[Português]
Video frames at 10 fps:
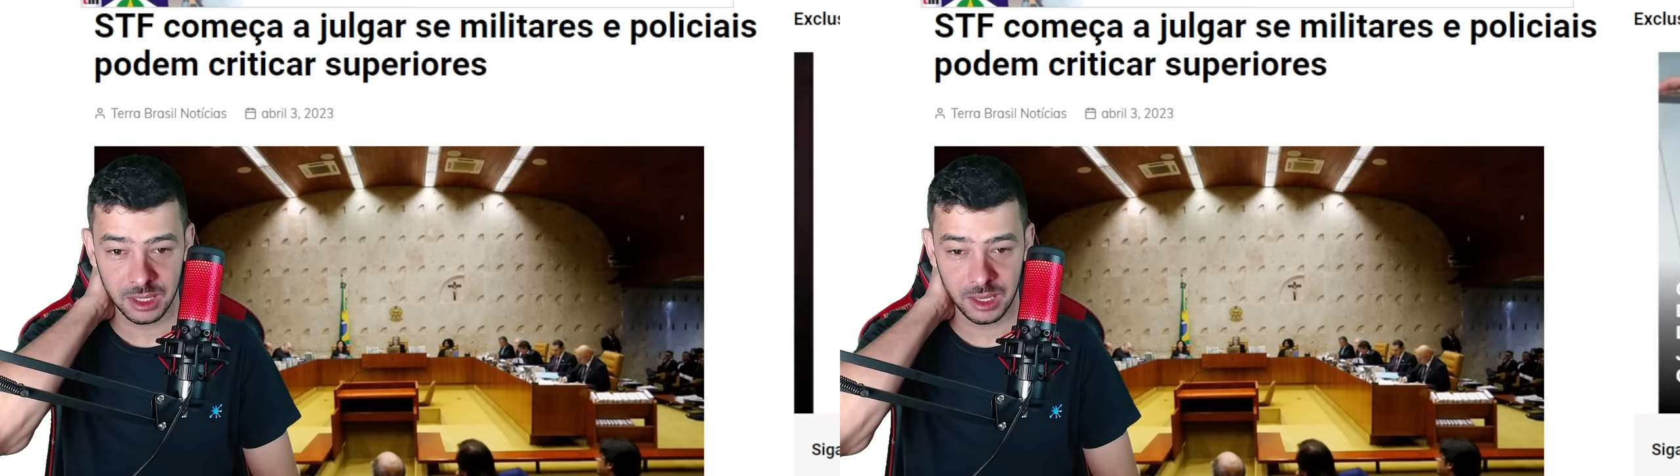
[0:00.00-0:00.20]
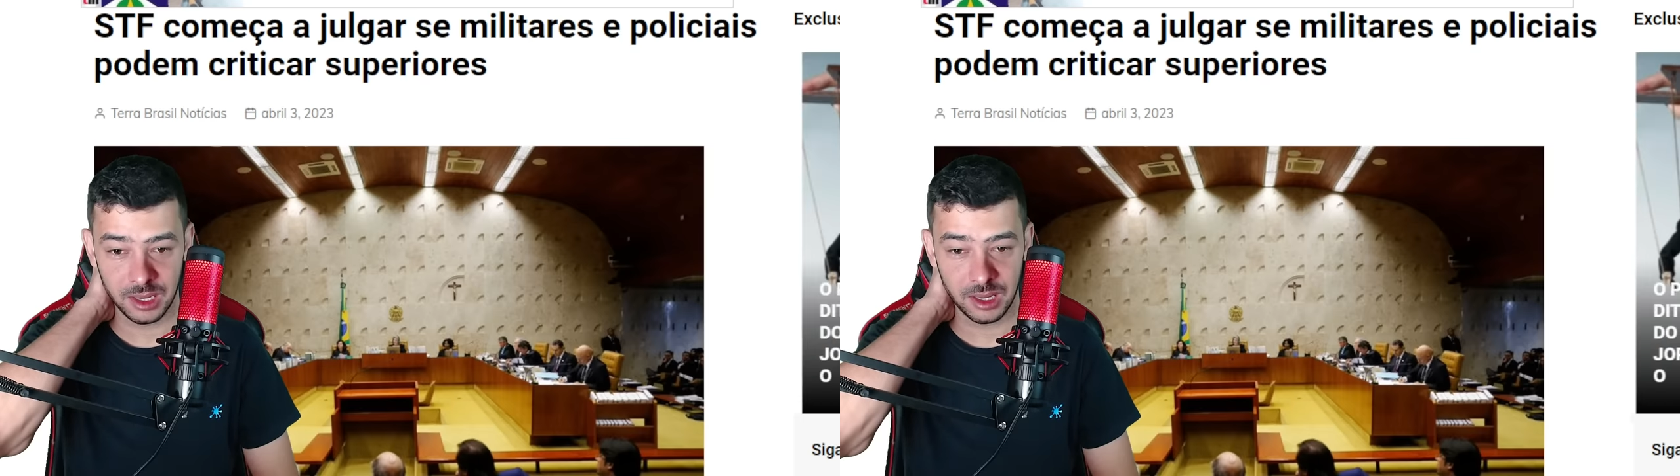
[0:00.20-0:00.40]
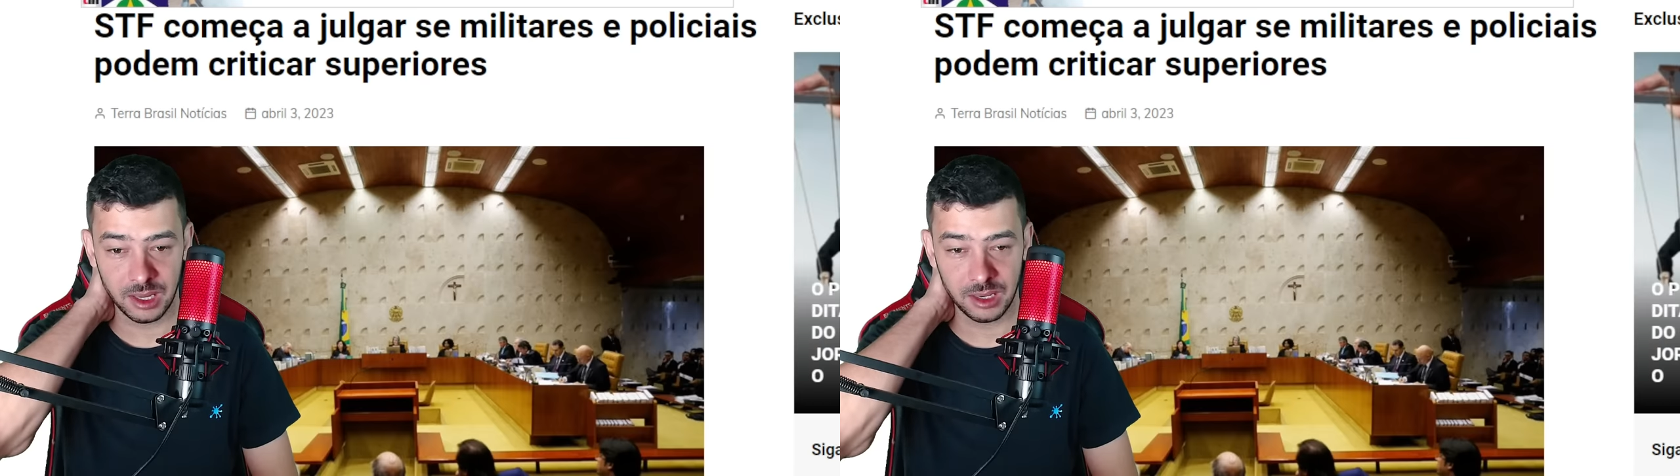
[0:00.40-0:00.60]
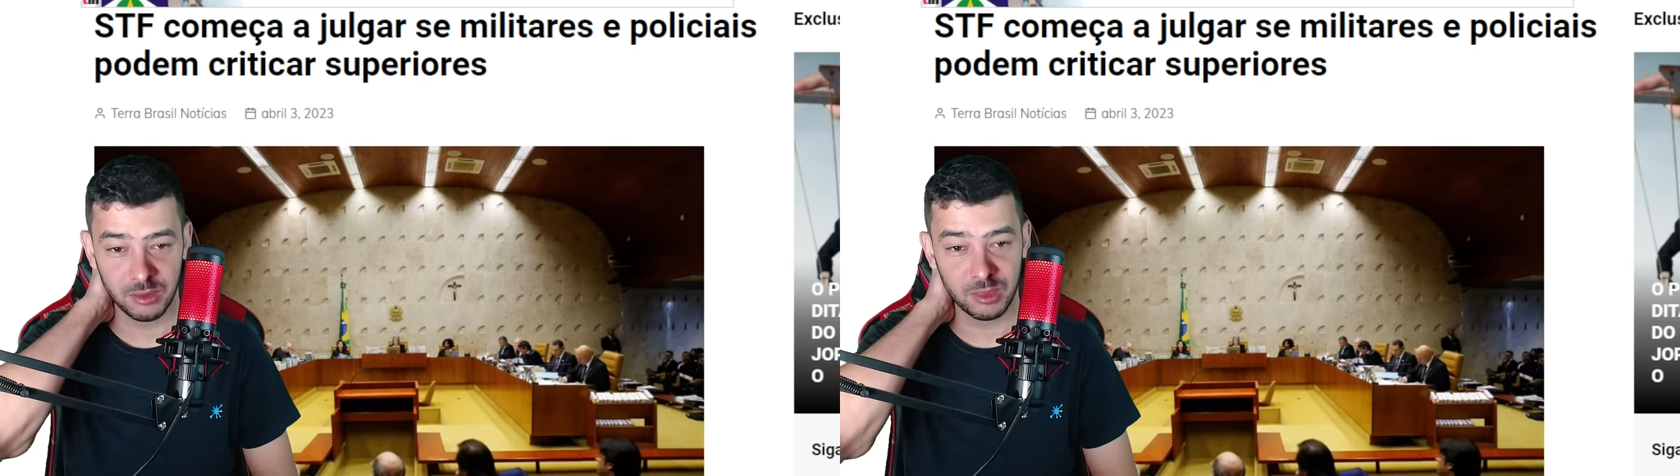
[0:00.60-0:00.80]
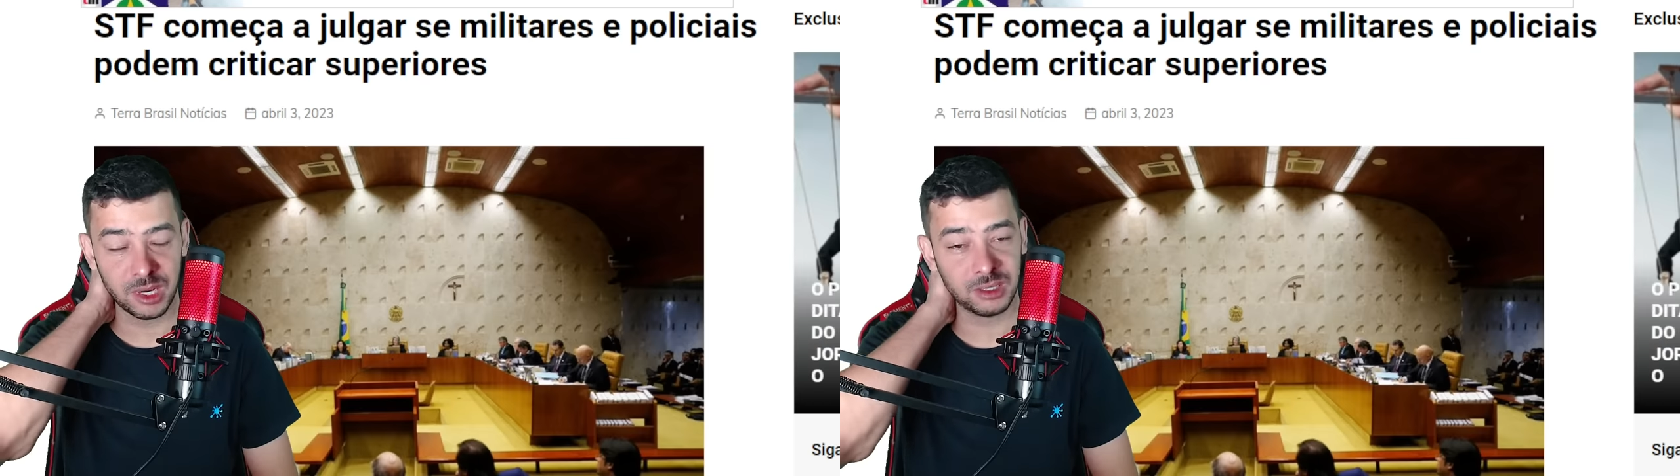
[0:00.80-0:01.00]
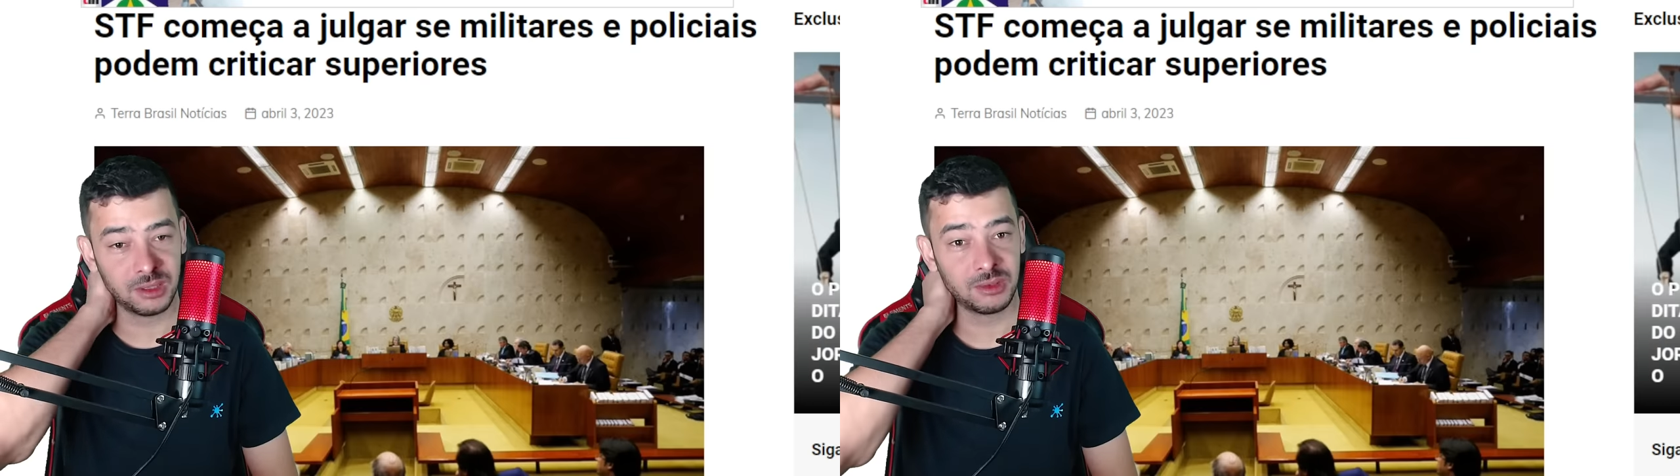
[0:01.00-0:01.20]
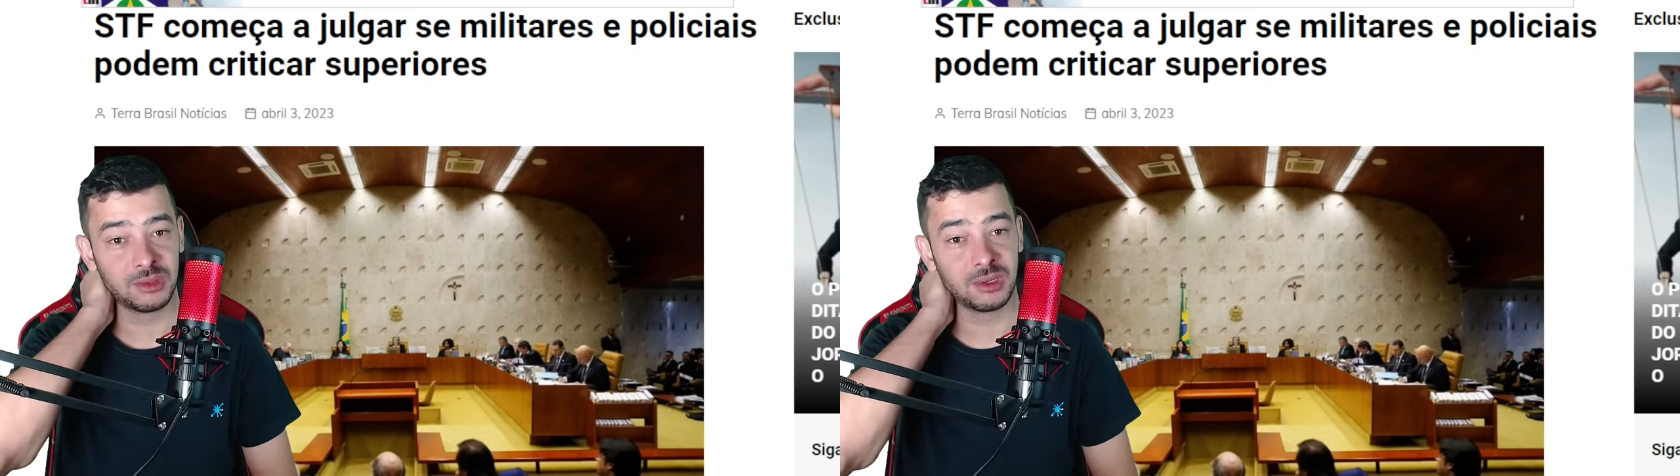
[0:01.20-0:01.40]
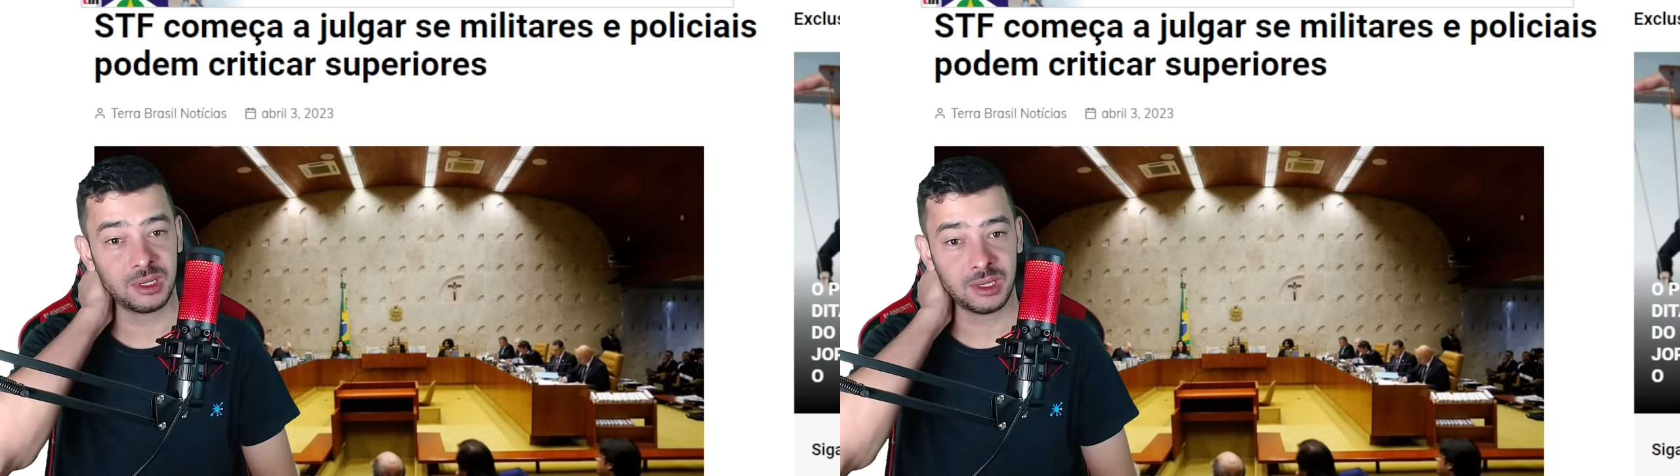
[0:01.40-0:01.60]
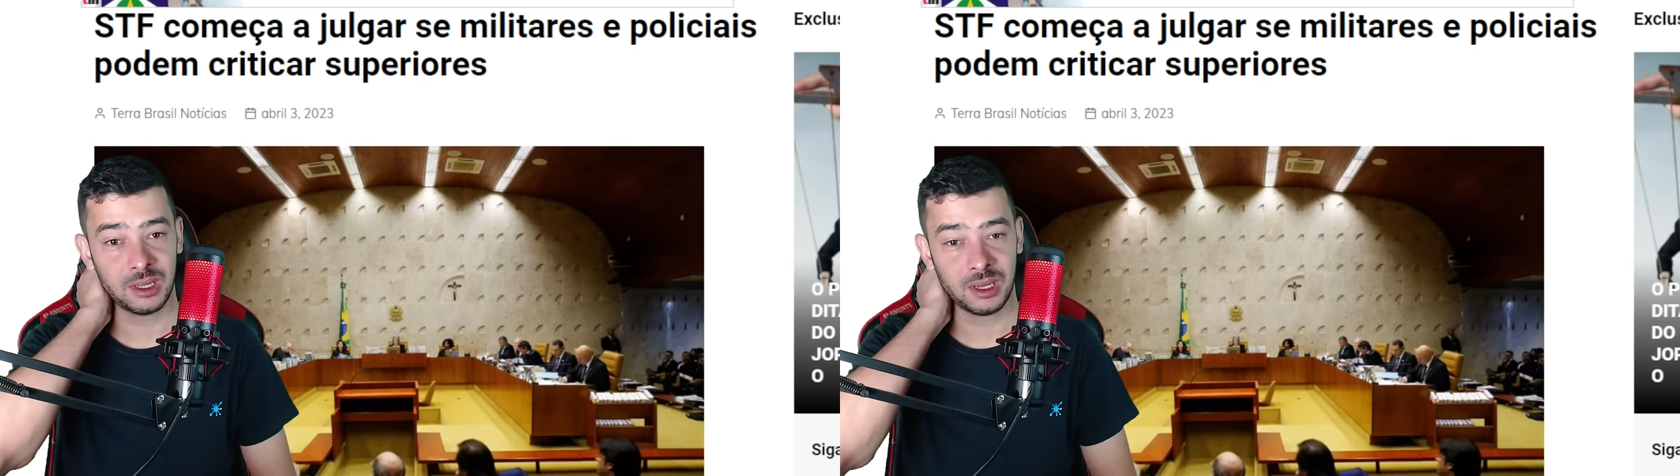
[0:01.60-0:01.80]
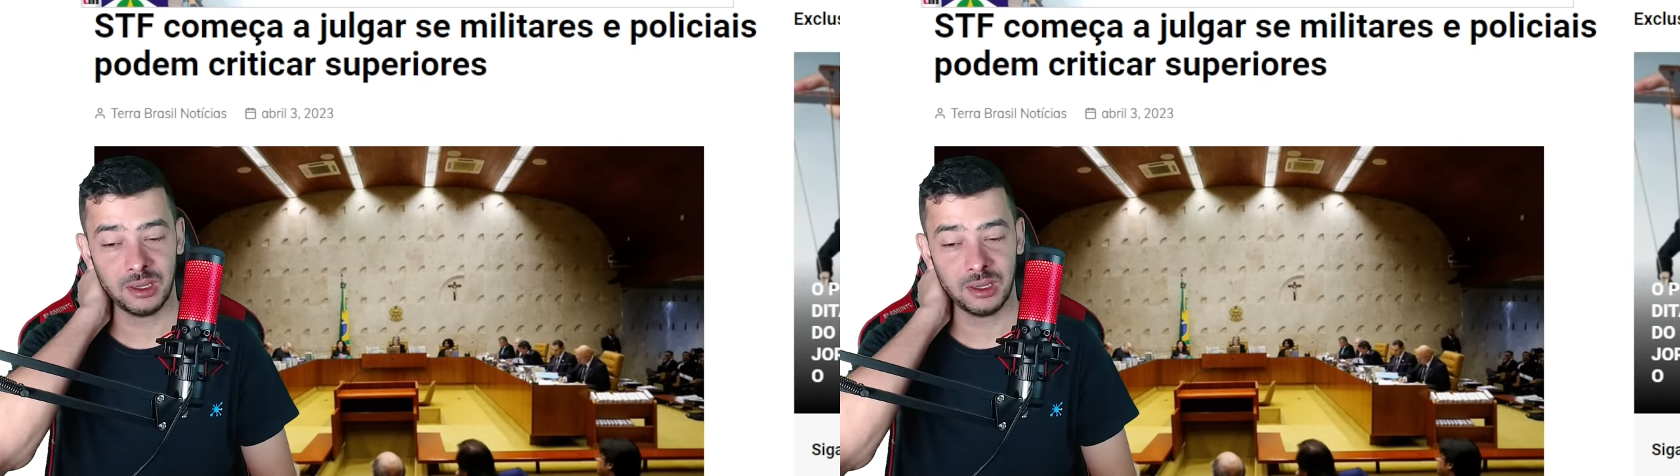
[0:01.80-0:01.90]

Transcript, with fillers: é que o Brasil só está